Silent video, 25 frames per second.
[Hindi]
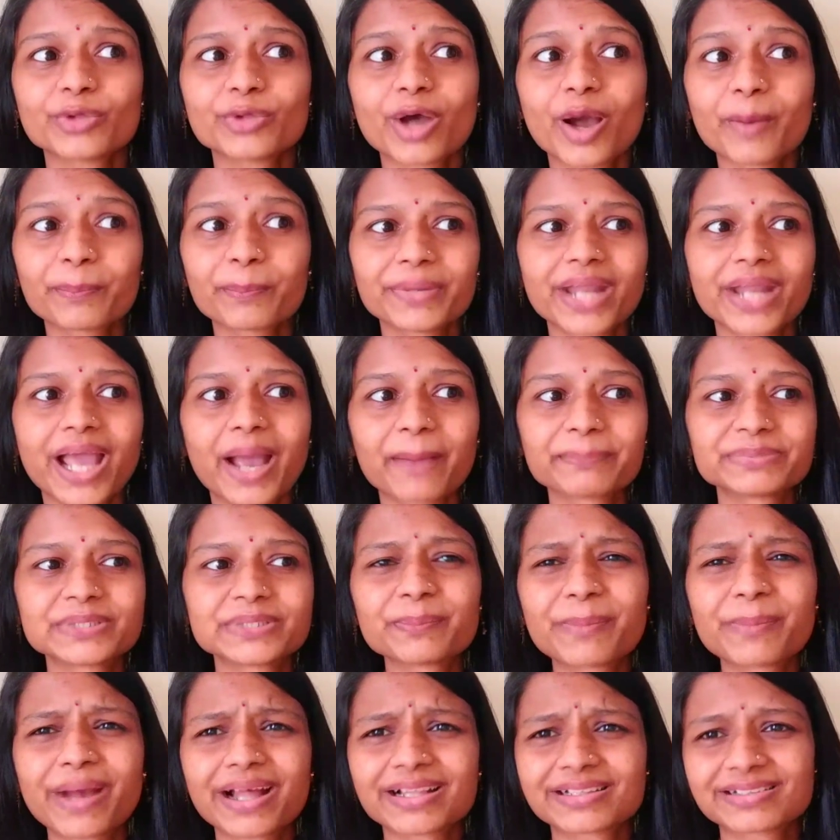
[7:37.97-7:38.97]
तो अपने आप
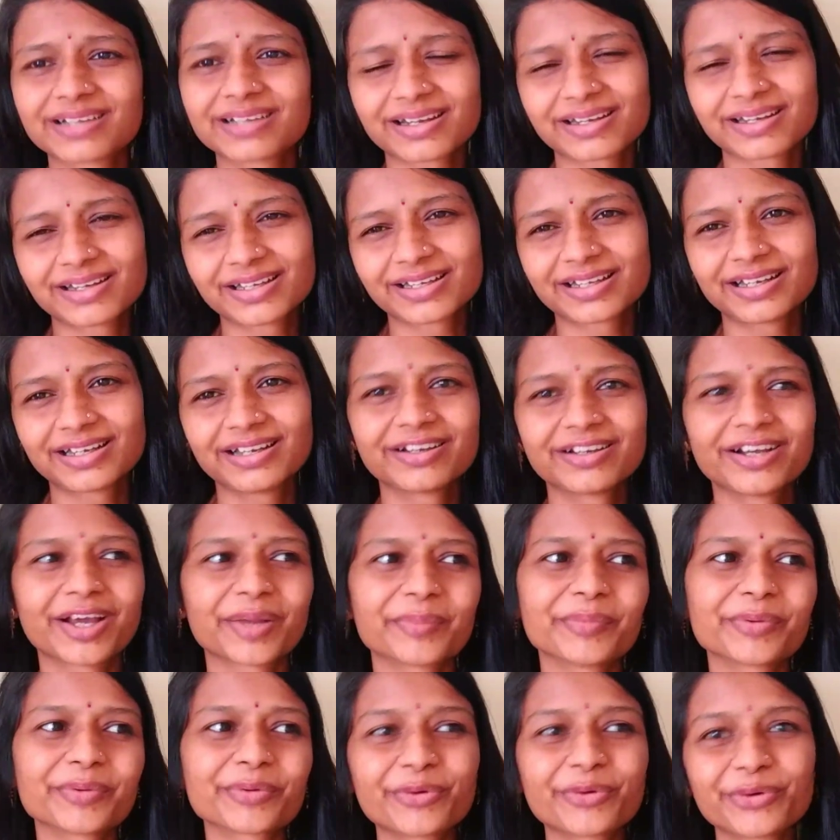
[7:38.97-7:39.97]
से बात करने के लिए
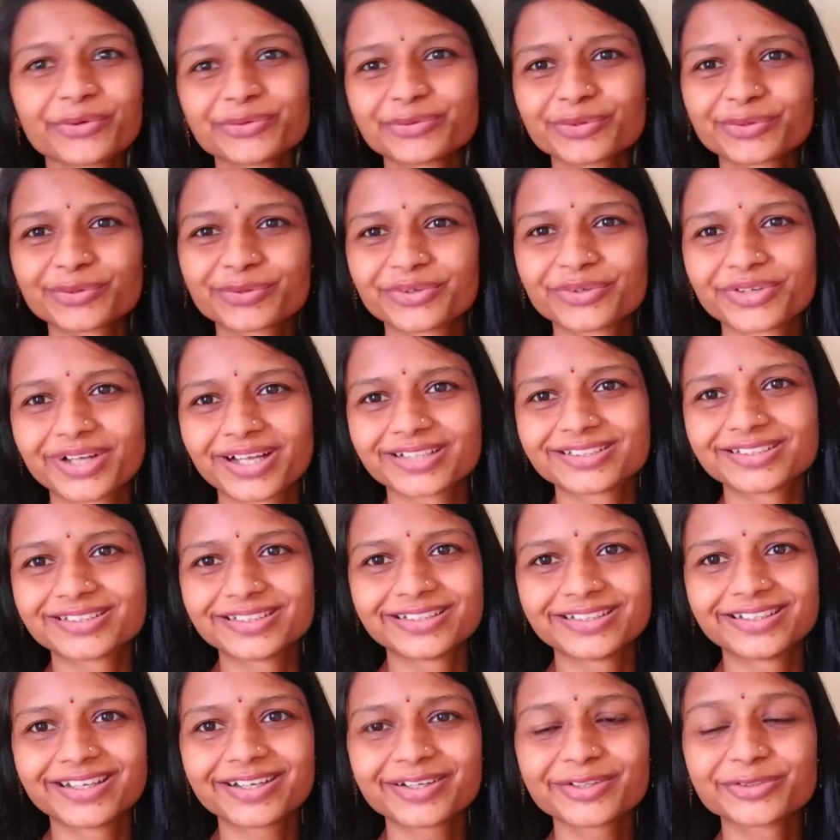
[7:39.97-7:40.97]
घर में कोई तो कोना
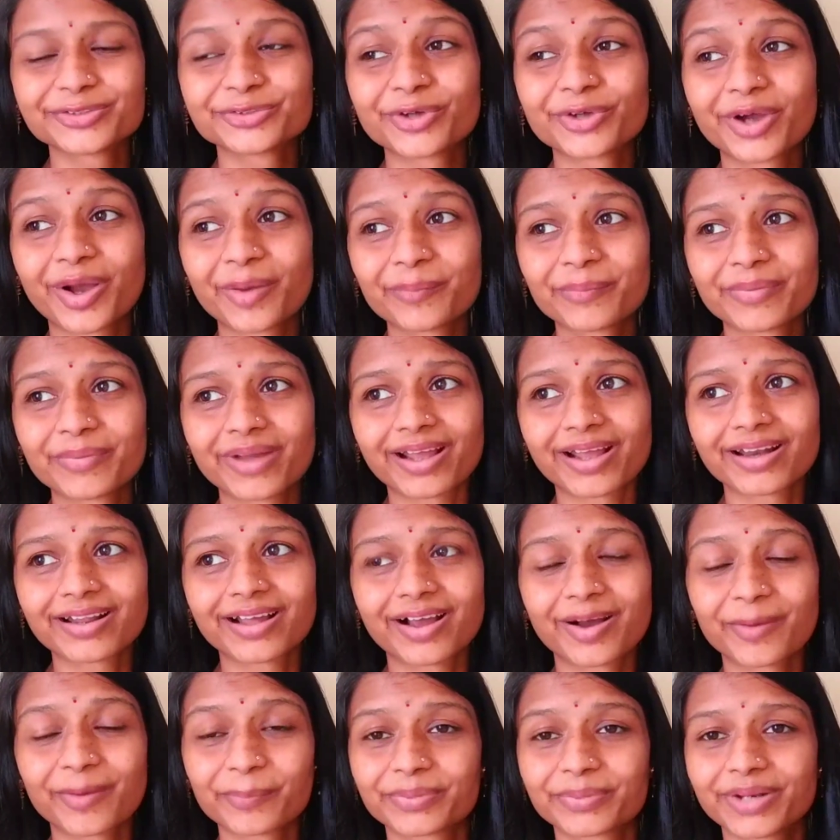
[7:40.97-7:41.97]
चाहिए ना कि जो
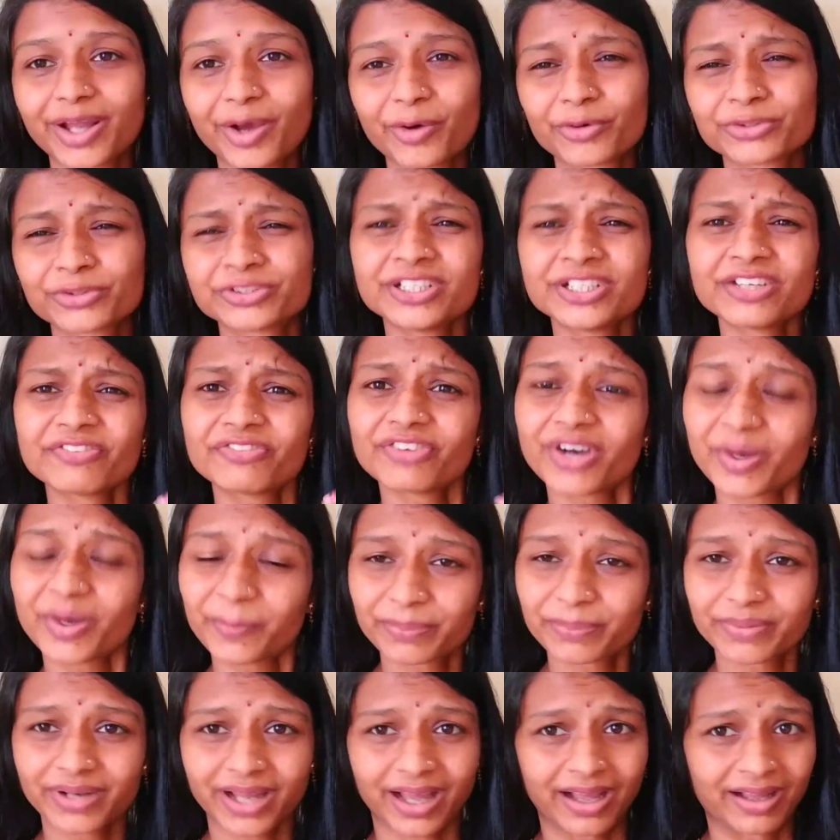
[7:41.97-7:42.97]
हमारा अपना हो सिर्फ
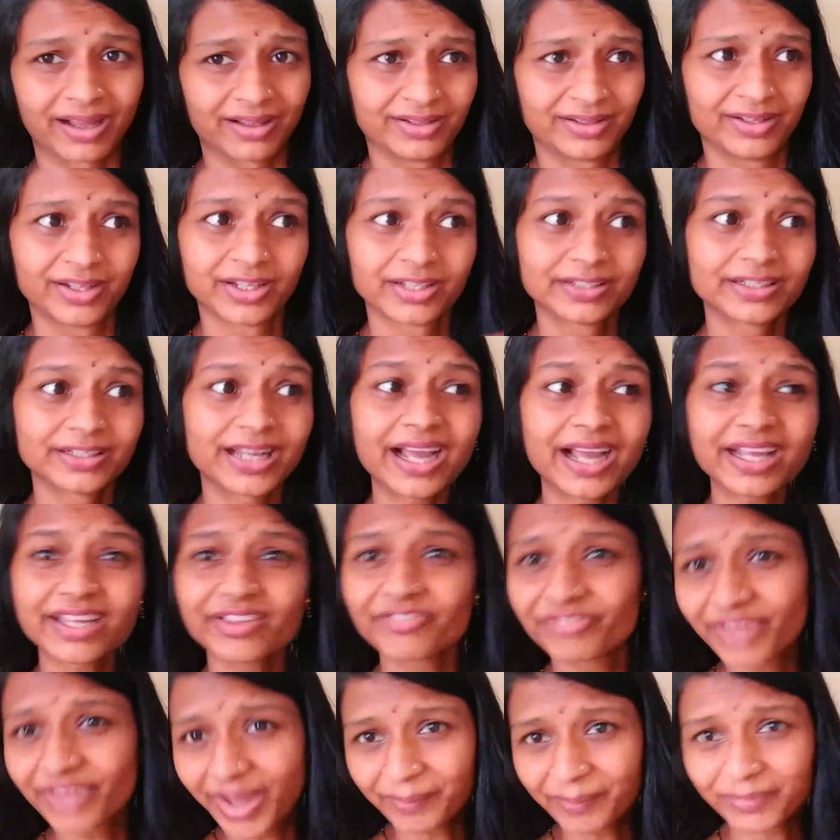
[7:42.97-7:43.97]
अपना ना
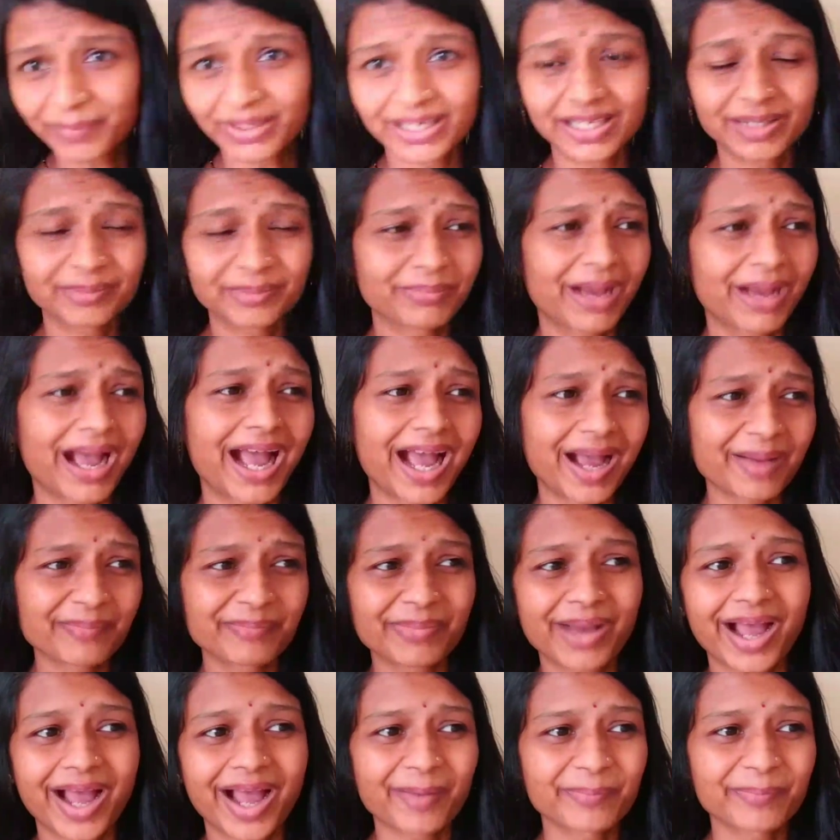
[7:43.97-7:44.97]
कि फैमिली
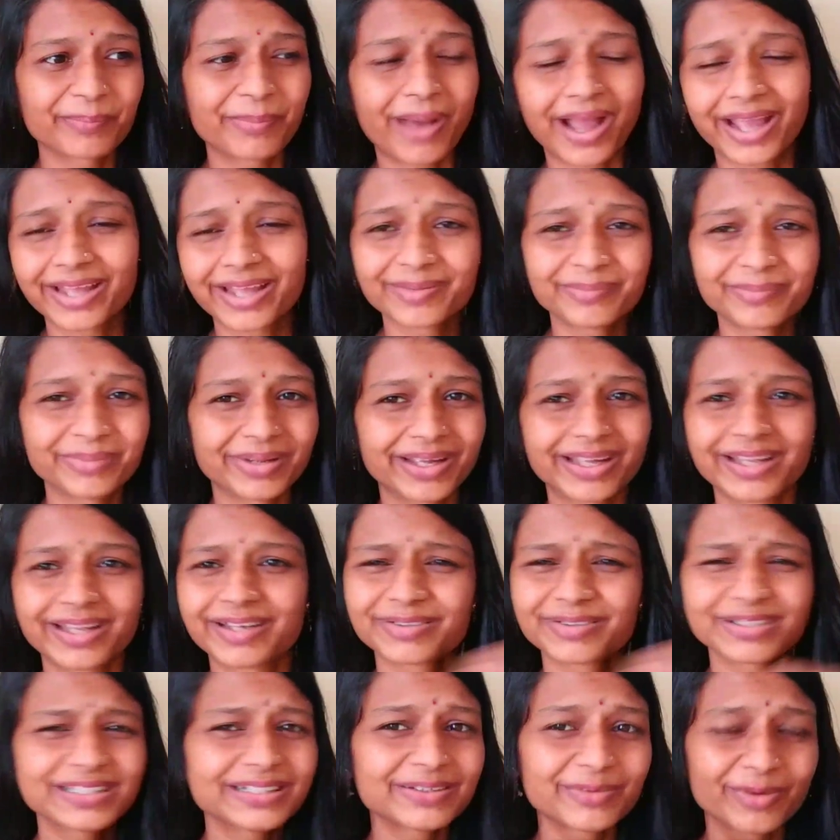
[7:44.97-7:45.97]
माँ बाप भाई
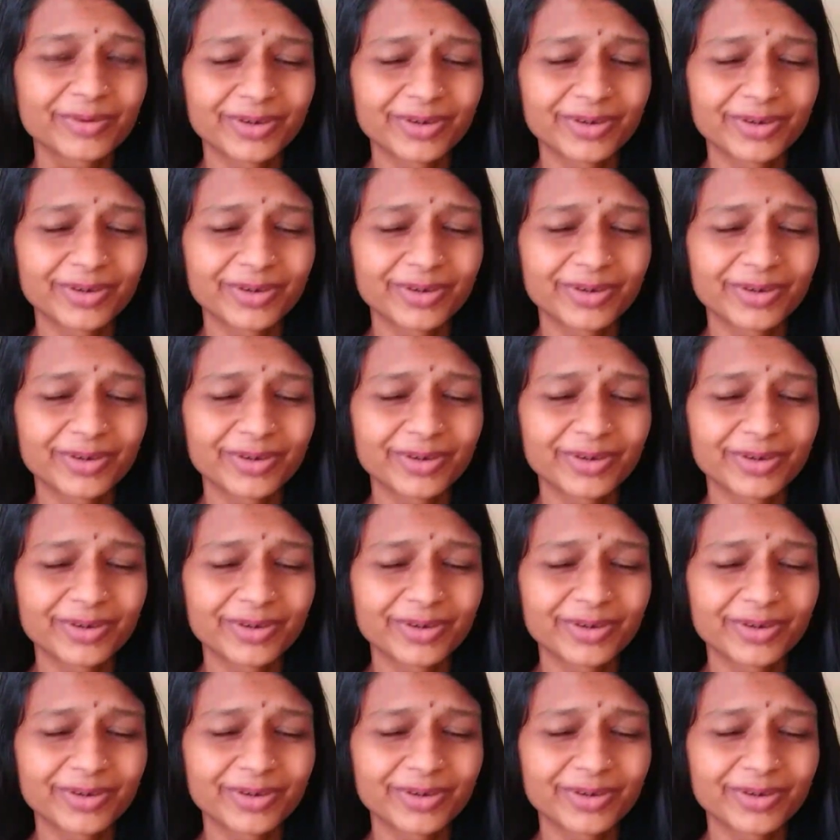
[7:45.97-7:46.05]
बहन